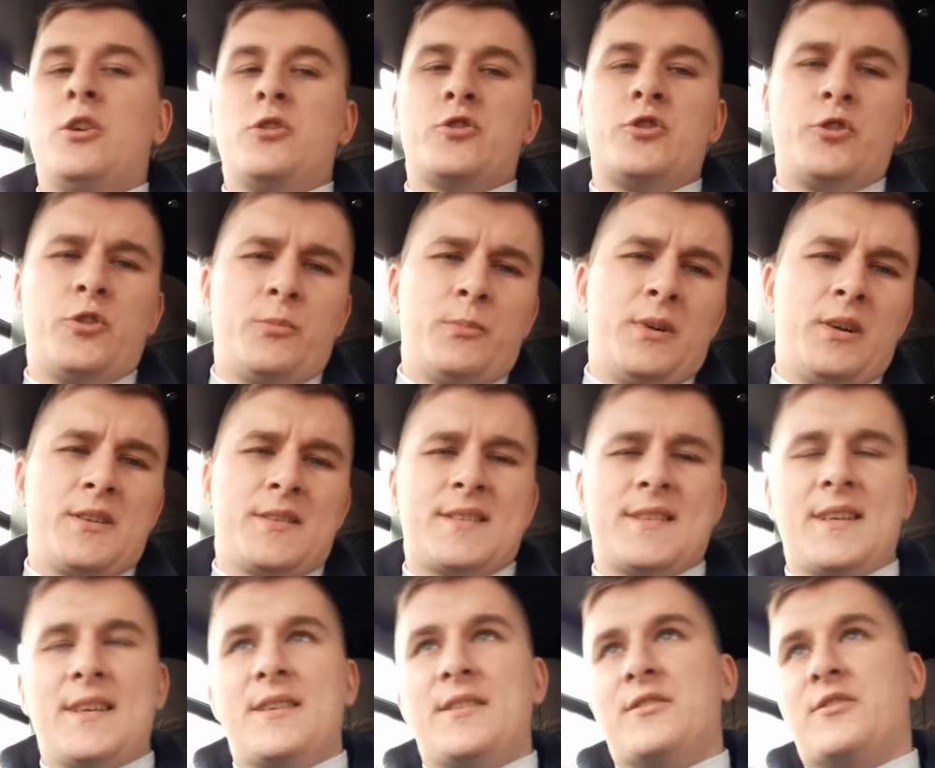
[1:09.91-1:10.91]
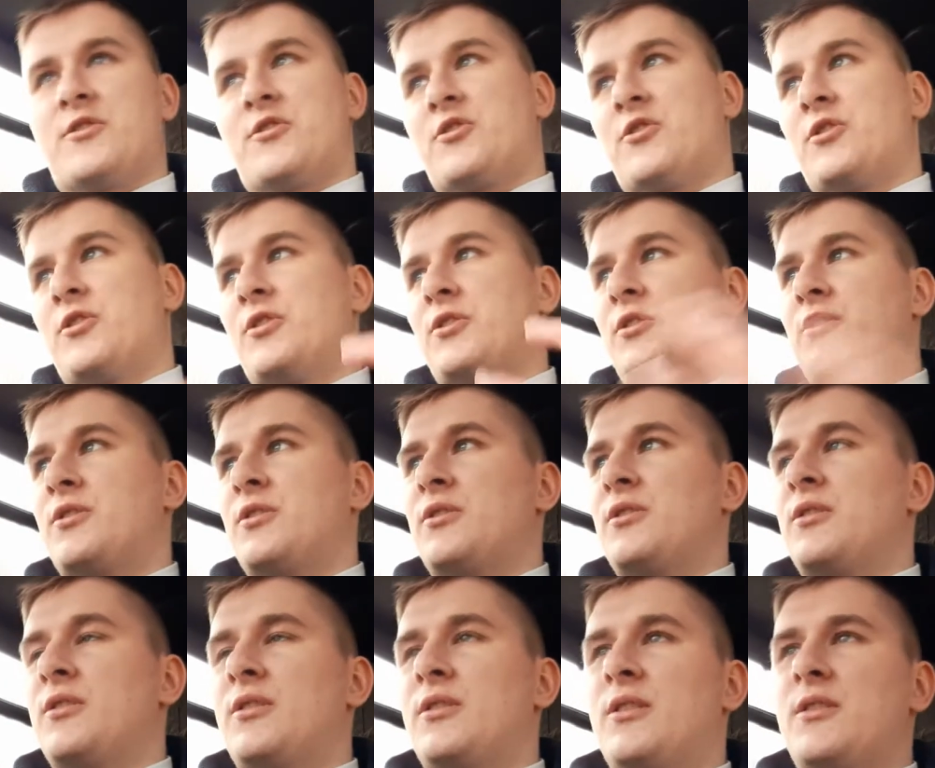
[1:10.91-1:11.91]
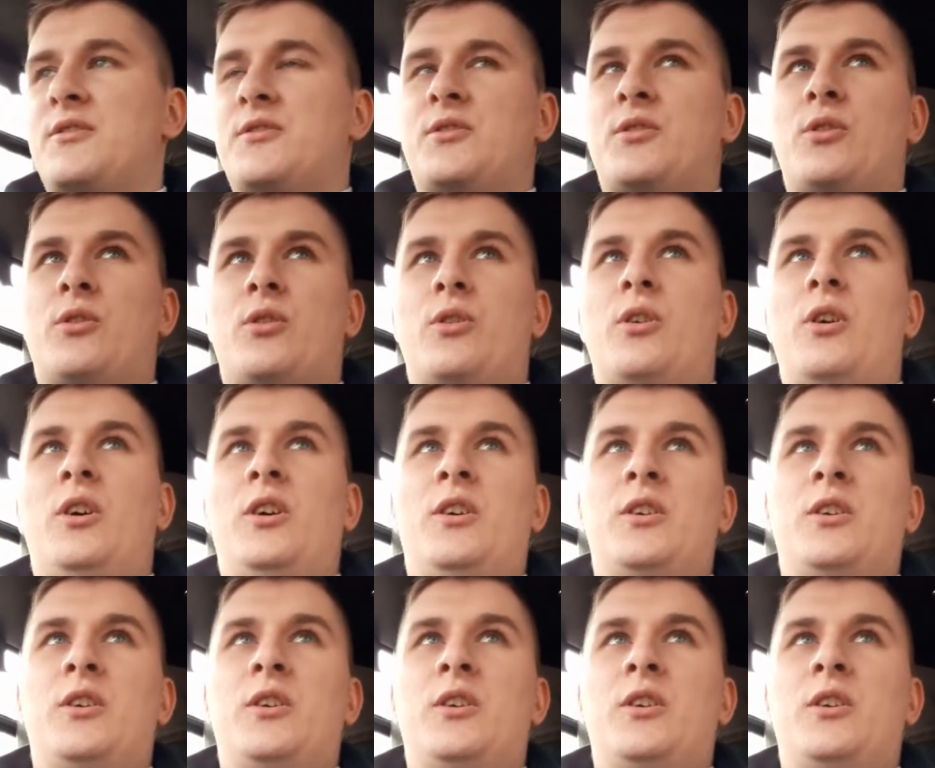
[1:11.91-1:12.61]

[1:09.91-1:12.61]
Czy to ma sens, czy jest to